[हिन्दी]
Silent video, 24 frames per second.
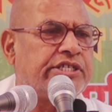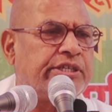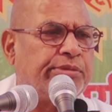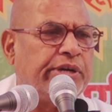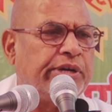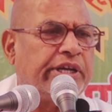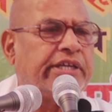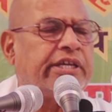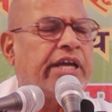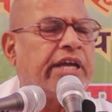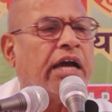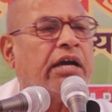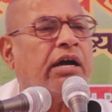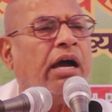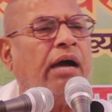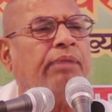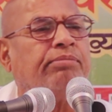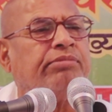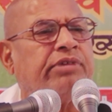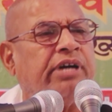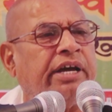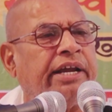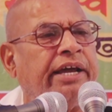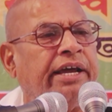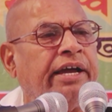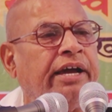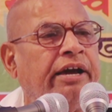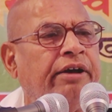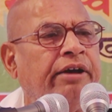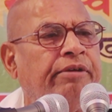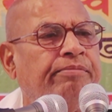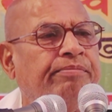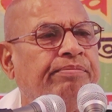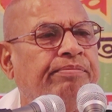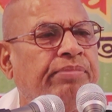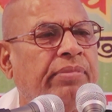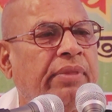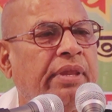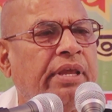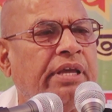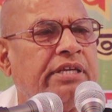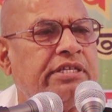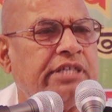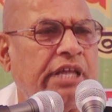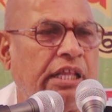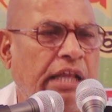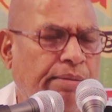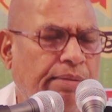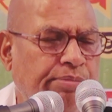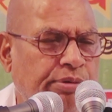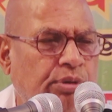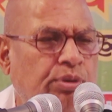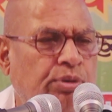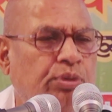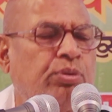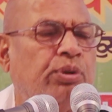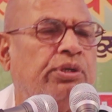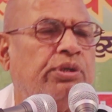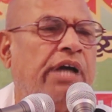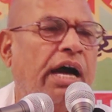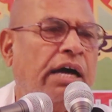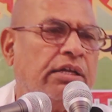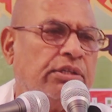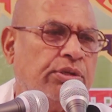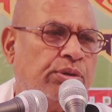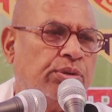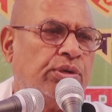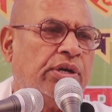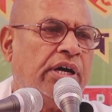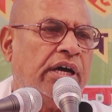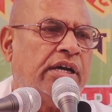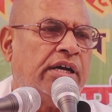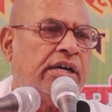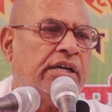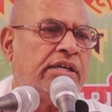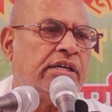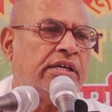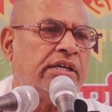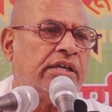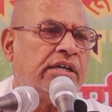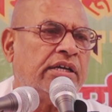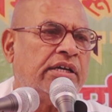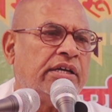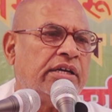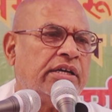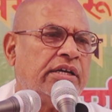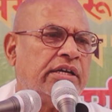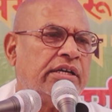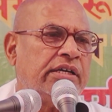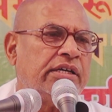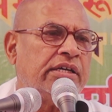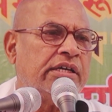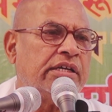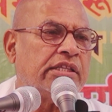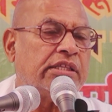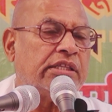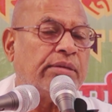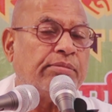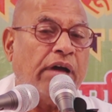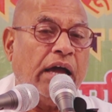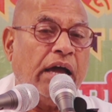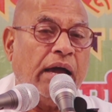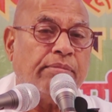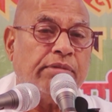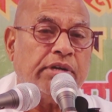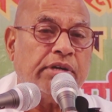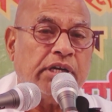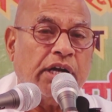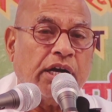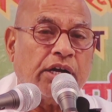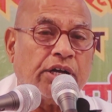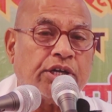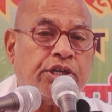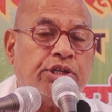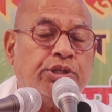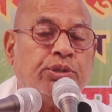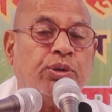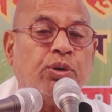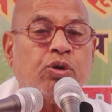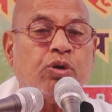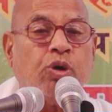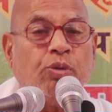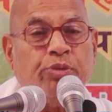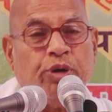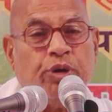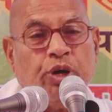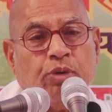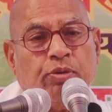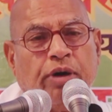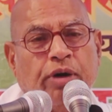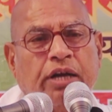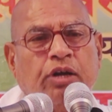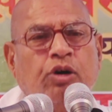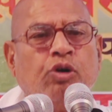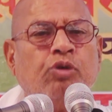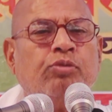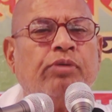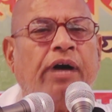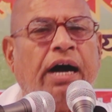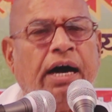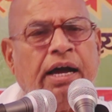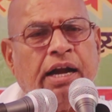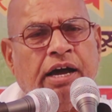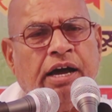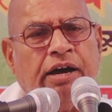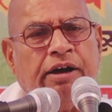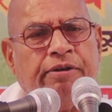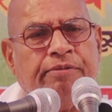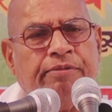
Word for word: शिविर क्या काम करेगा शायद आप लोगों को याद होगा तमाम लड़कियों को बिनवान उभारा